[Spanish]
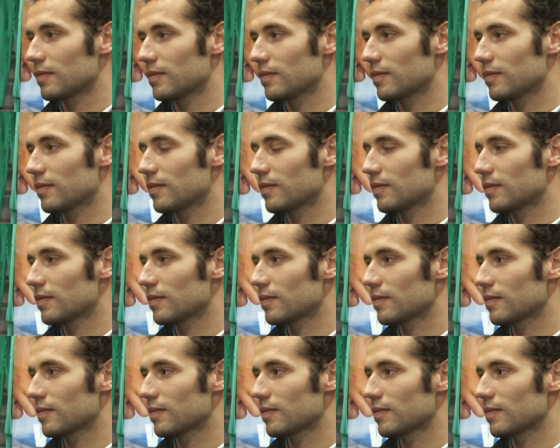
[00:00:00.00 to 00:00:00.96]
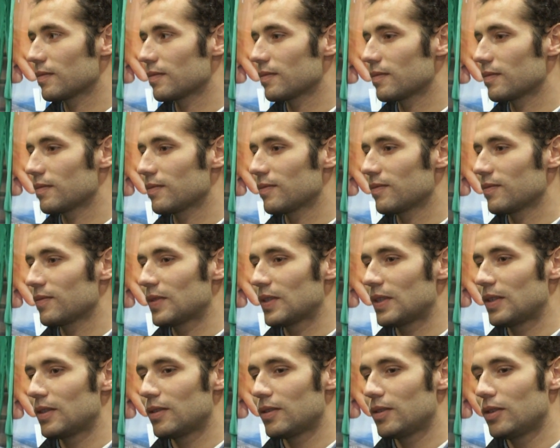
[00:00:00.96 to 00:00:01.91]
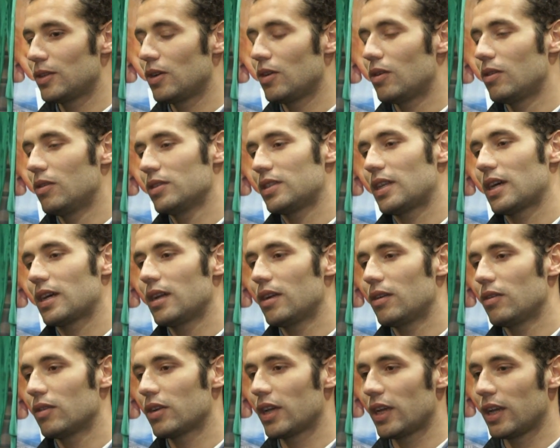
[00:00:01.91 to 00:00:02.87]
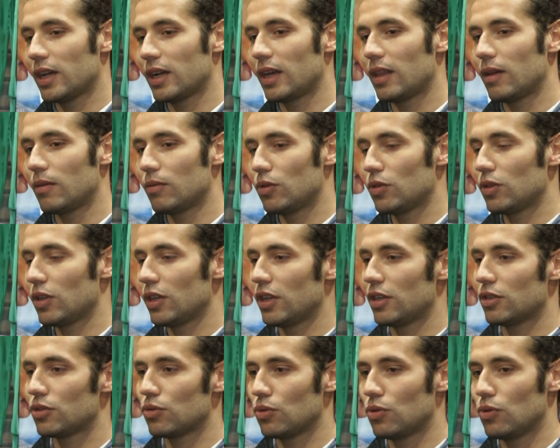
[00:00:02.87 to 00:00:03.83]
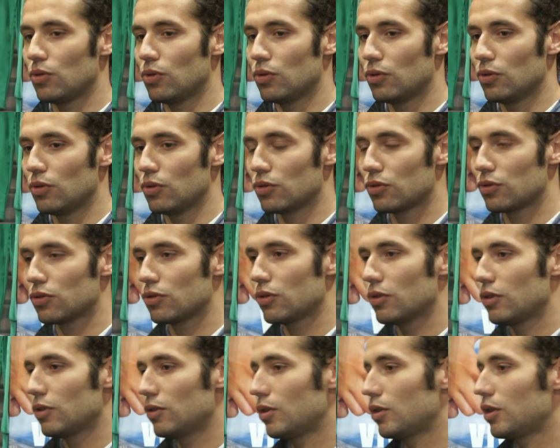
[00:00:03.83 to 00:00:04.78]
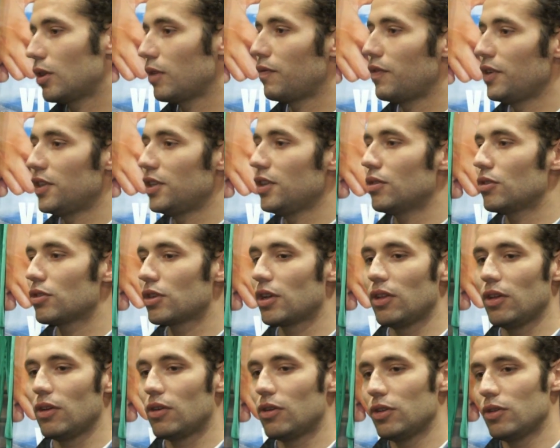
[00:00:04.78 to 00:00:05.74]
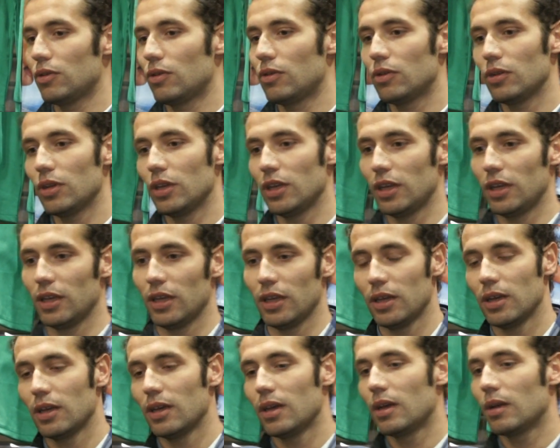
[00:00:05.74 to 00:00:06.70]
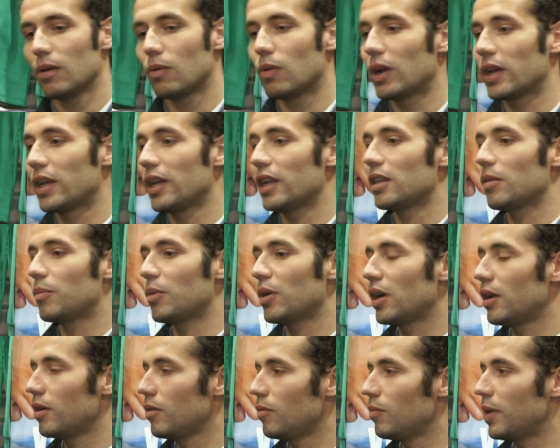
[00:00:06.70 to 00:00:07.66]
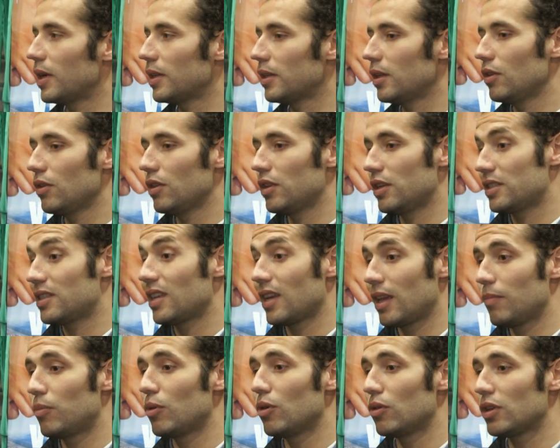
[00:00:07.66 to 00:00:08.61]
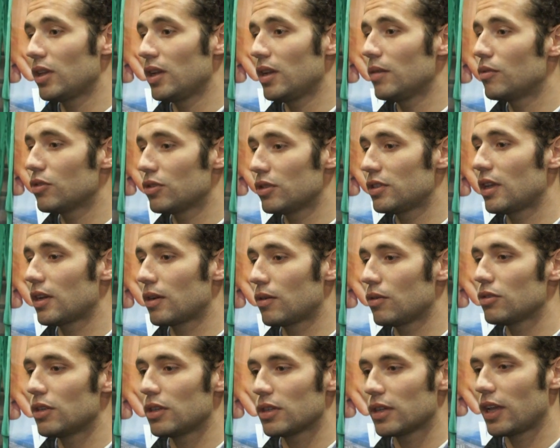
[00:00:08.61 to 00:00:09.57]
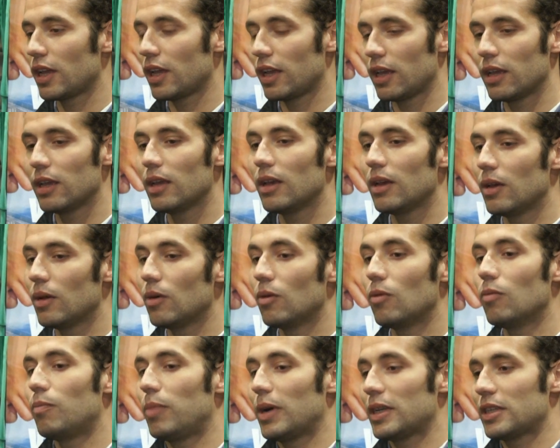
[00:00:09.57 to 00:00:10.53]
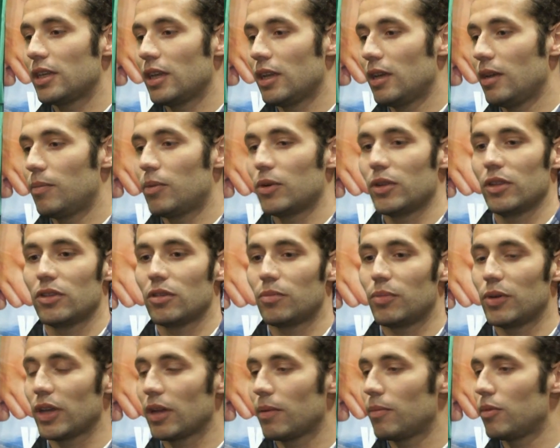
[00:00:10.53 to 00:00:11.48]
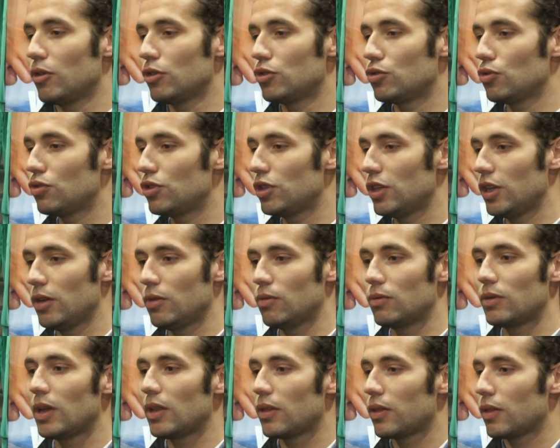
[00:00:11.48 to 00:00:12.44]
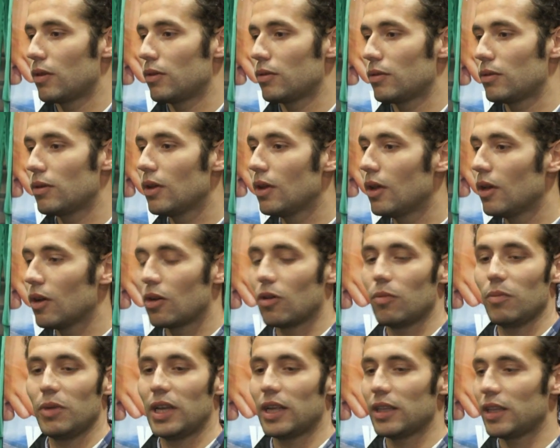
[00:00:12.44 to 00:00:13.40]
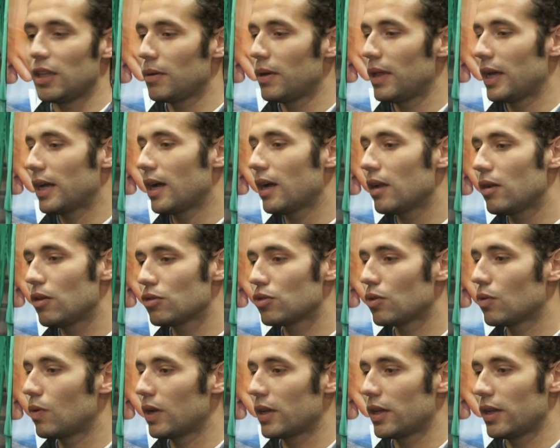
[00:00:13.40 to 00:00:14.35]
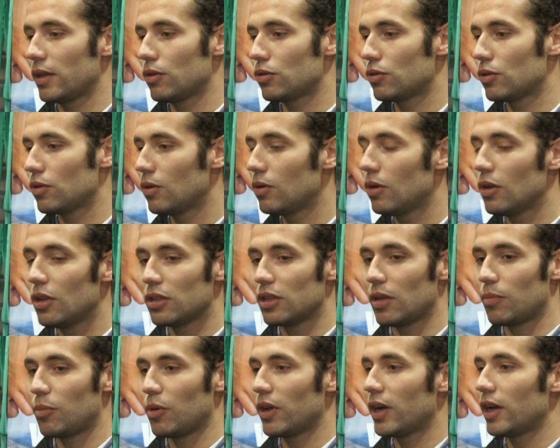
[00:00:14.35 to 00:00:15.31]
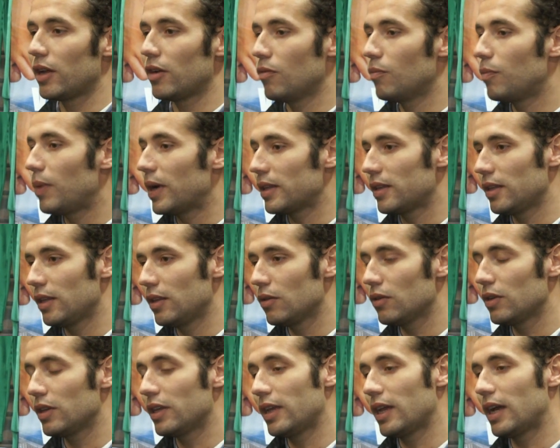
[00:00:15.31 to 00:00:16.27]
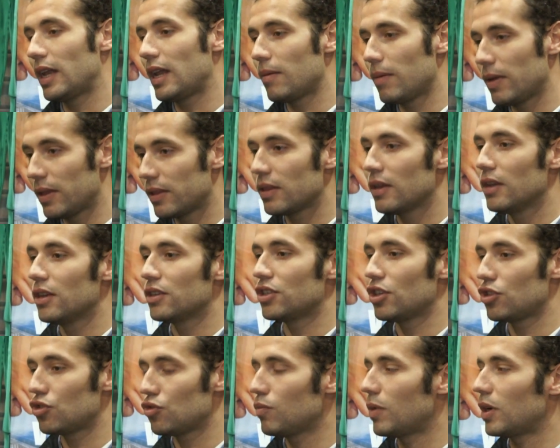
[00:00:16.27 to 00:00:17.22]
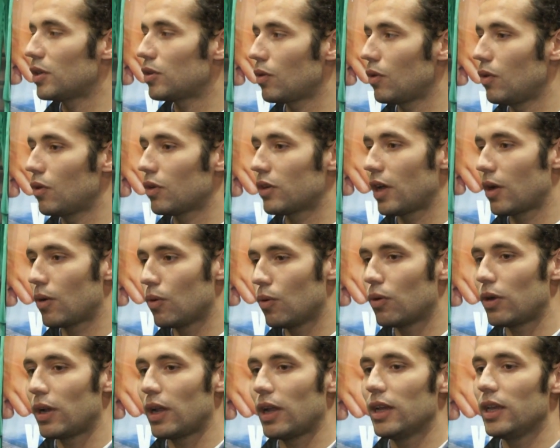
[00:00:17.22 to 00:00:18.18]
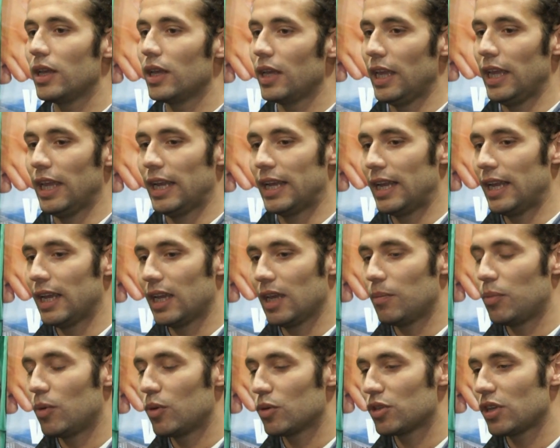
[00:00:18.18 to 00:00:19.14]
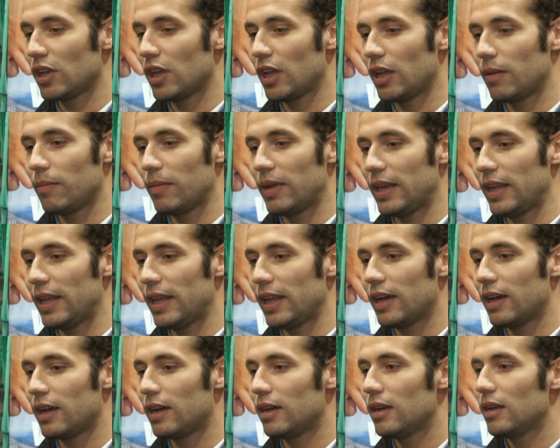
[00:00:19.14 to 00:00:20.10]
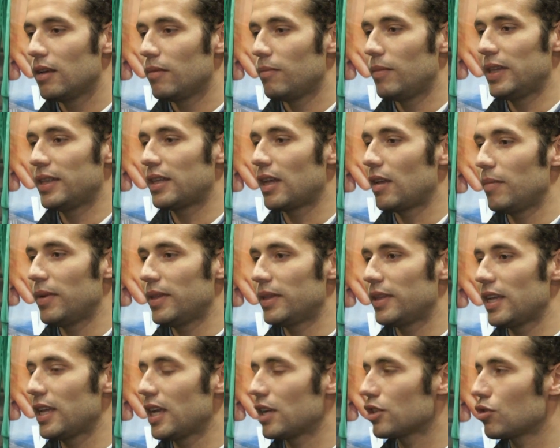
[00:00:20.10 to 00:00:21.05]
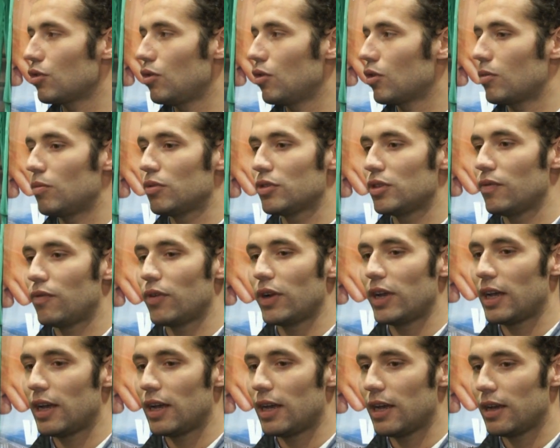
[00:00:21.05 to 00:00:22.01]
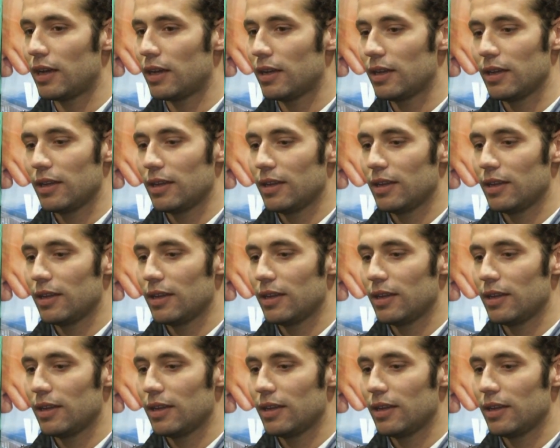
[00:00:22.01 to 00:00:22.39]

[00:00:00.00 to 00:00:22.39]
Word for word: solo con eso vale no, está claro que cada uno tiene sus dotes físicos que digo yo y cualquiera te puede ganar un partido y en este equipo lo tenemos, esas cosas, que un pase por dentro, por ejemplo, de Chuchi, una acción combinativa de Carlos o cualquier otro, te puede ganar un partido y a la vez se suma todo que curra y que el equipo se menea mentalmente ya solo como si fuera